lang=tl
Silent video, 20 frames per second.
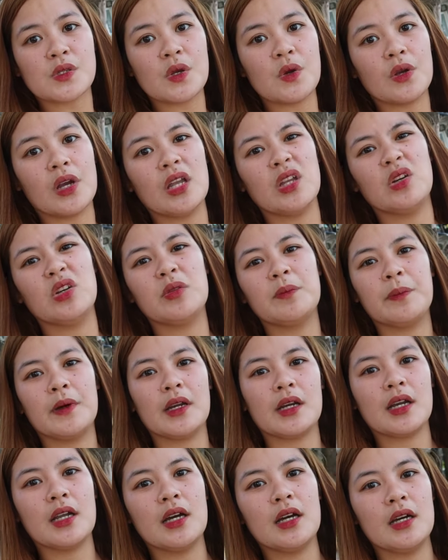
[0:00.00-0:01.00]
So ngayon
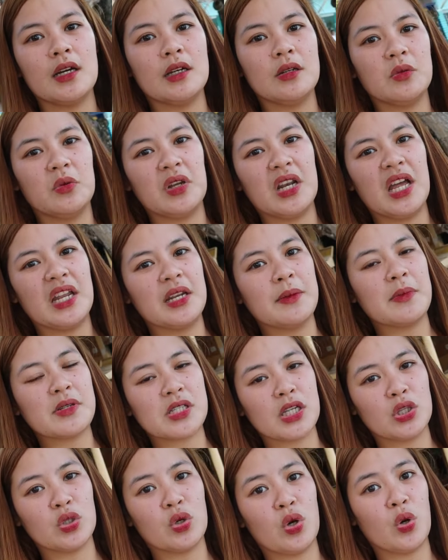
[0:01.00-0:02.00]
parang wala na
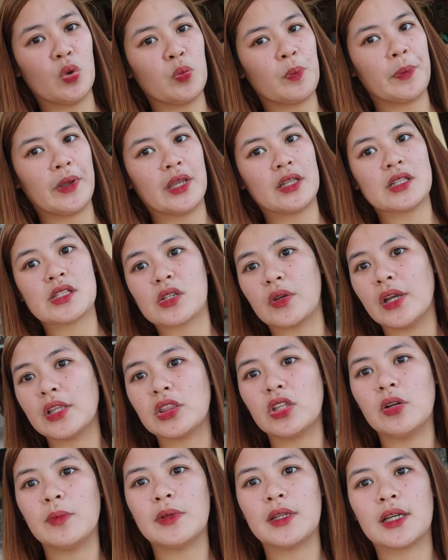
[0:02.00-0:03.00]
masyadong open. So
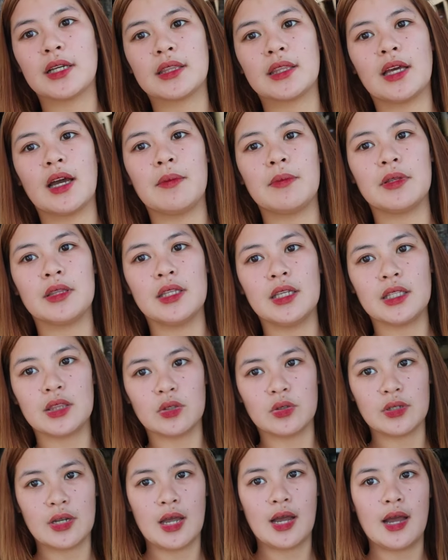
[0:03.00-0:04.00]
eto may nakita kami
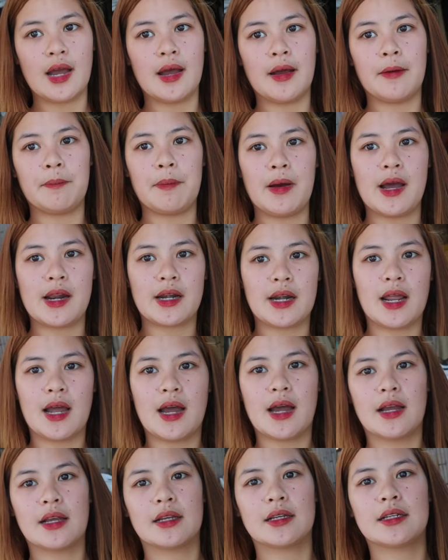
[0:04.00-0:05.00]
dito na
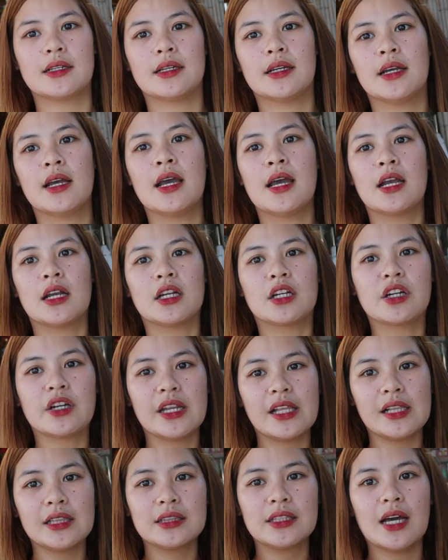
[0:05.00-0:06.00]
parang
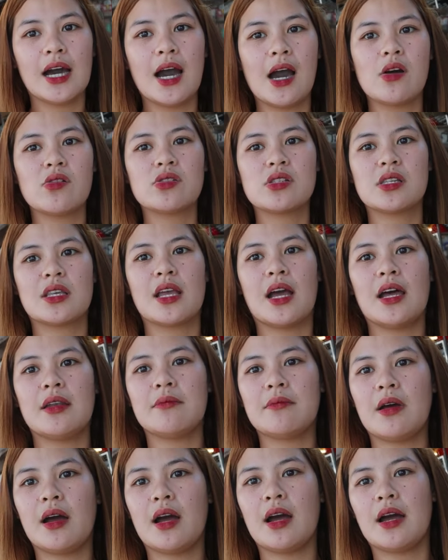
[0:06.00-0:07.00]
grilled house
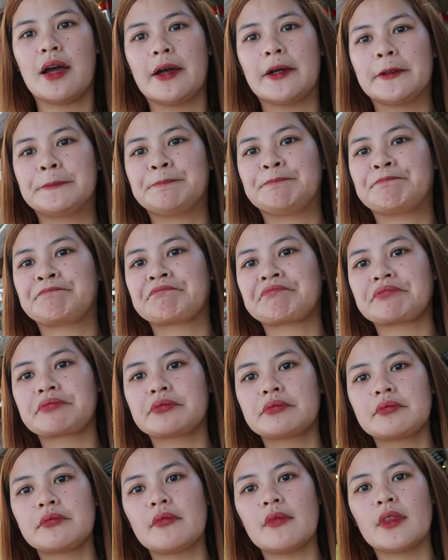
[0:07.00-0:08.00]
yan, mga
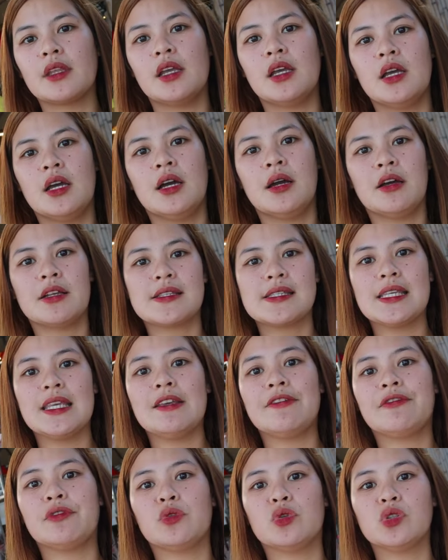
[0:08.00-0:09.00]

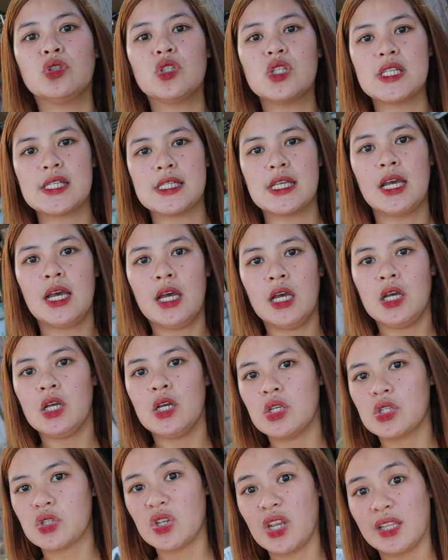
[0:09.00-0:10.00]
seafoods.
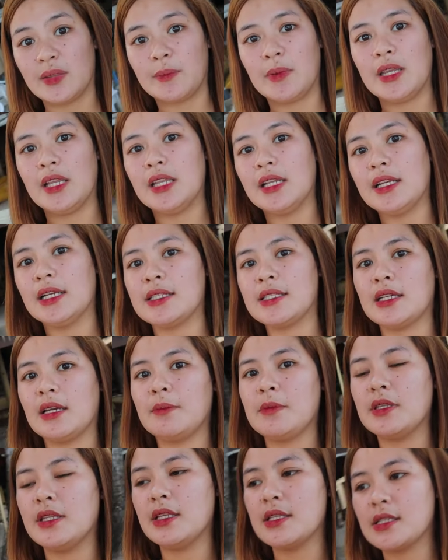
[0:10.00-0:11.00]
So yan, mahilig kasi
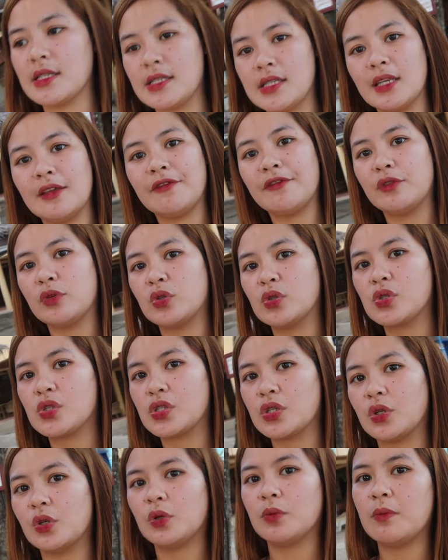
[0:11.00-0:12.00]
kami din sa seafood.
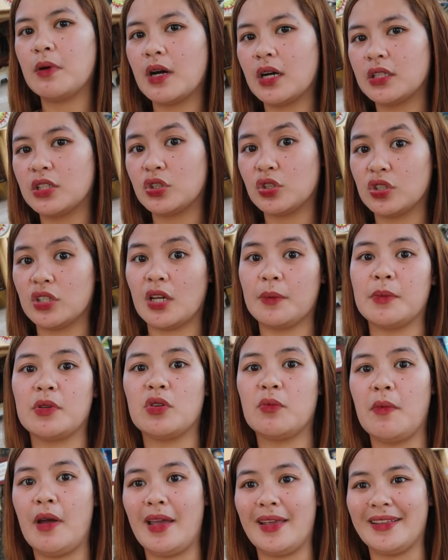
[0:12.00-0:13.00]
So baka dito na kami
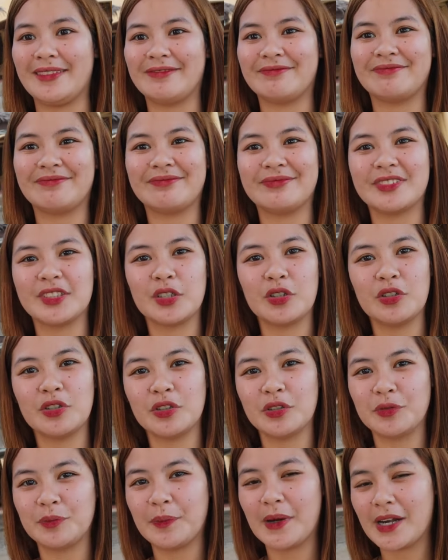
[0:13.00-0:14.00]
kumain.
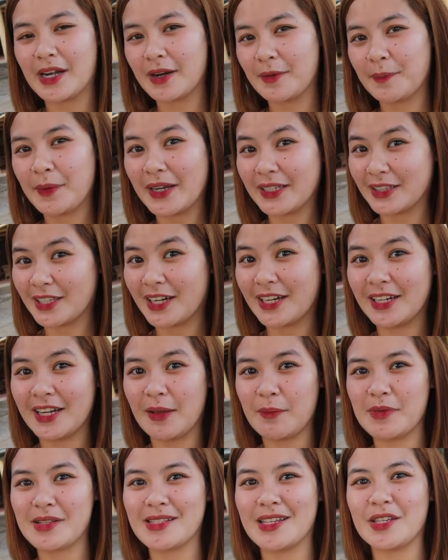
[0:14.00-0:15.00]
So para pakita
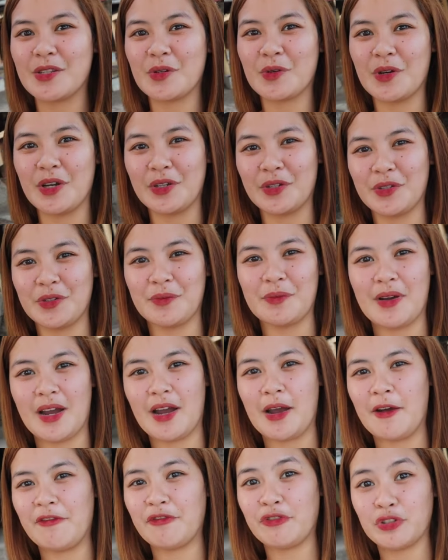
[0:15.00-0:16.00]
rin namin sa inyo kung ano yung
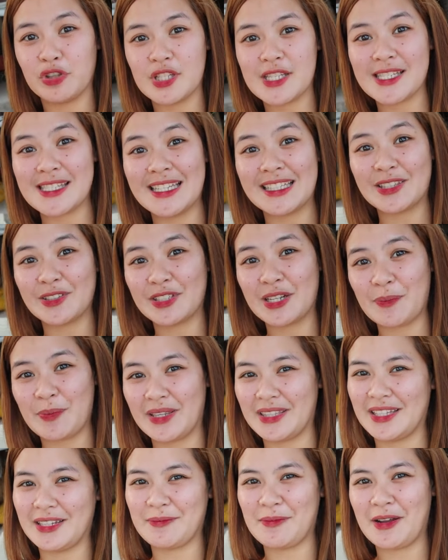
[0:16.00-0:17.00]
mga foods dito na
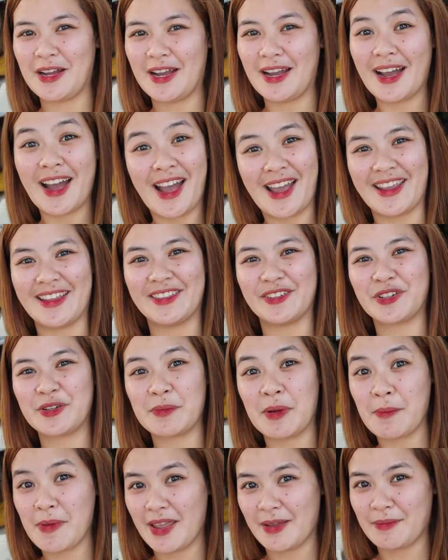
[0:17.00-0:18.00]
pwedeng makain
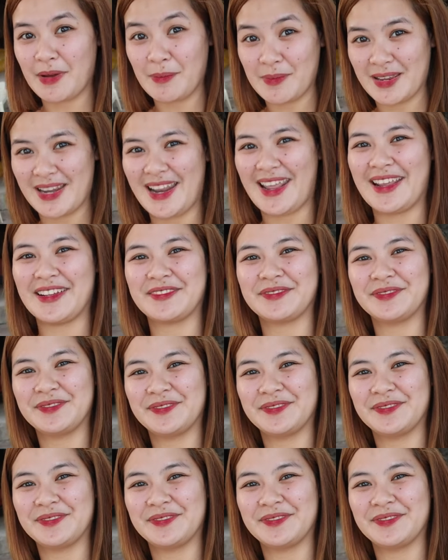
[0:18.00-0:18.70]
or mabili.